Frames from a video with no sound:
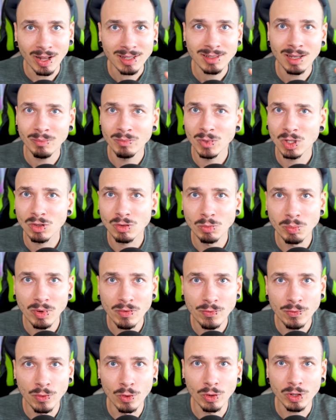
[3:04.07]
was haben wir zu
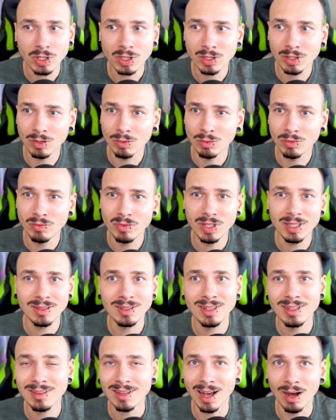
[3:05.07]
befürchten und wie
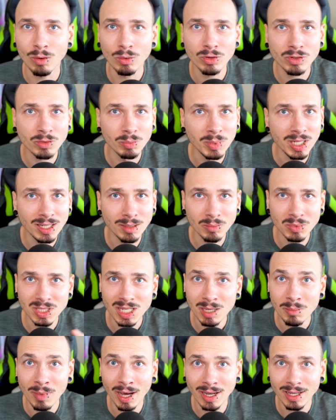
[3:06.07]
sieht es aus mit dem
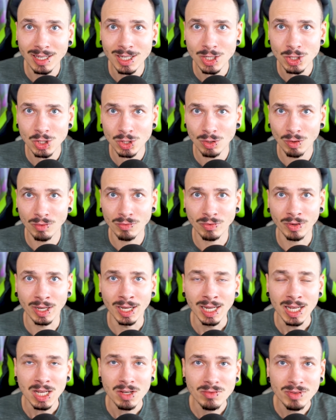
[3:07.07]
Thema I-Stoffe?
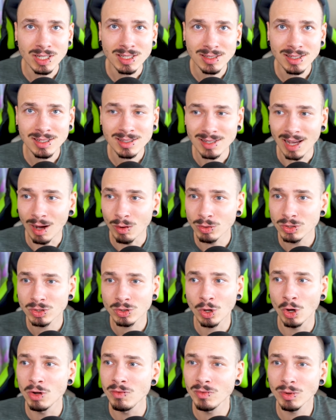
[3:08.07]
Wie sieht es aus?
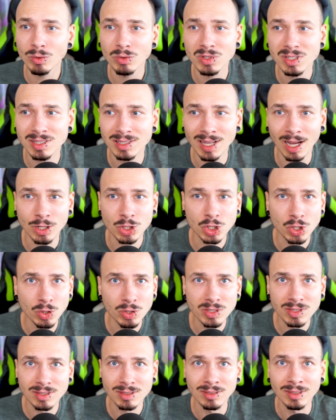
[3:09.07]
Können wir uns da
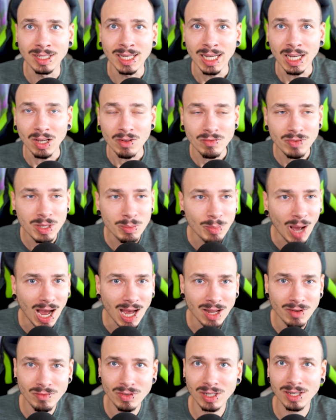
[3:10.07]
schützen? Wie
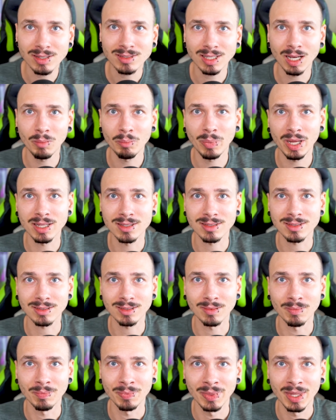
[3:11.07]
machen wir das am
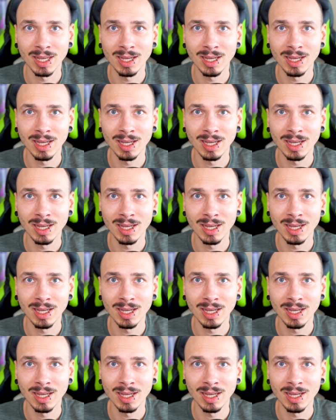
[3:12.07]
besten?